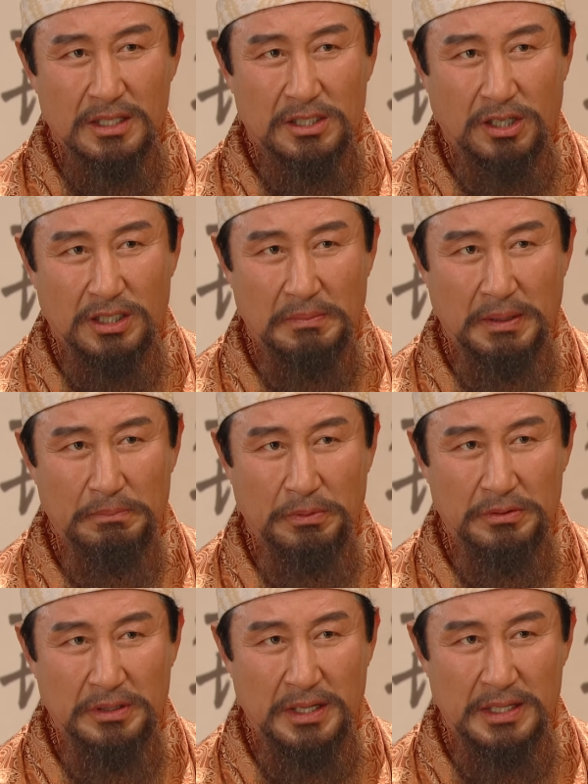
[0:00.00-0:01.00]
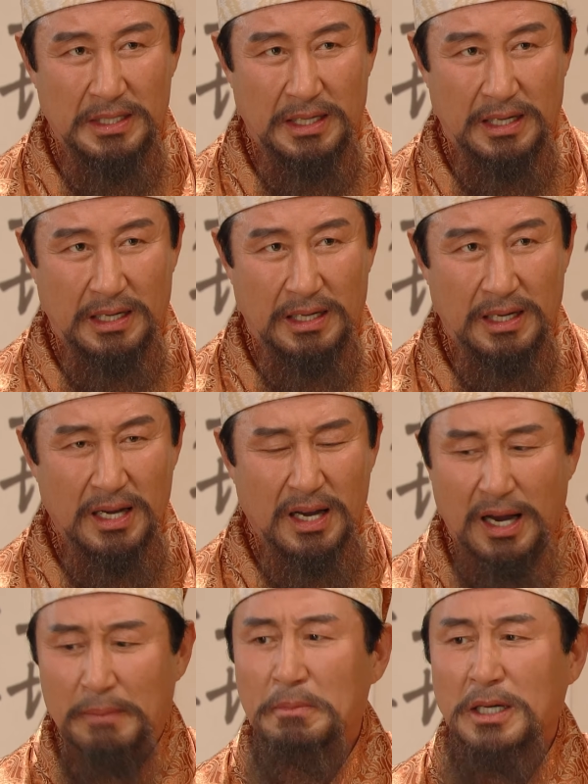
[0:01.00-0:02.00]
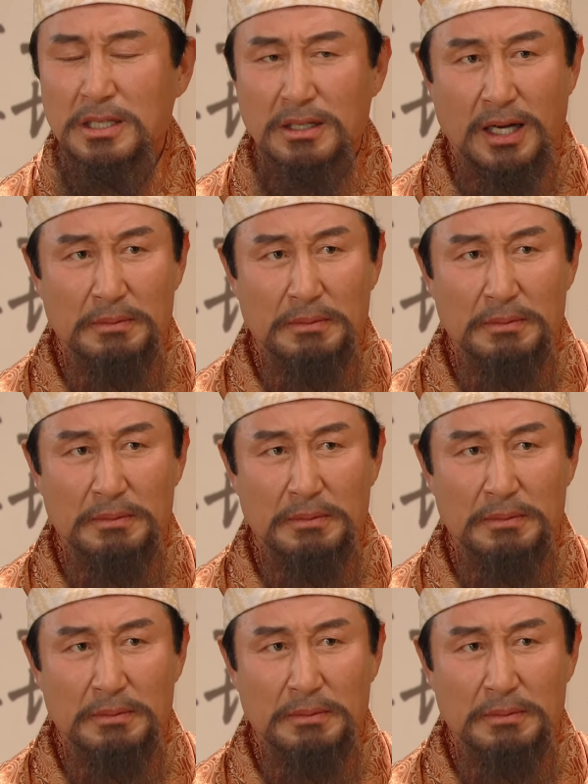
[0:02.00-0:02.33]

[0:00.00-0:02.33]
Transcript: 쳐다만 보는 게냐 한마디를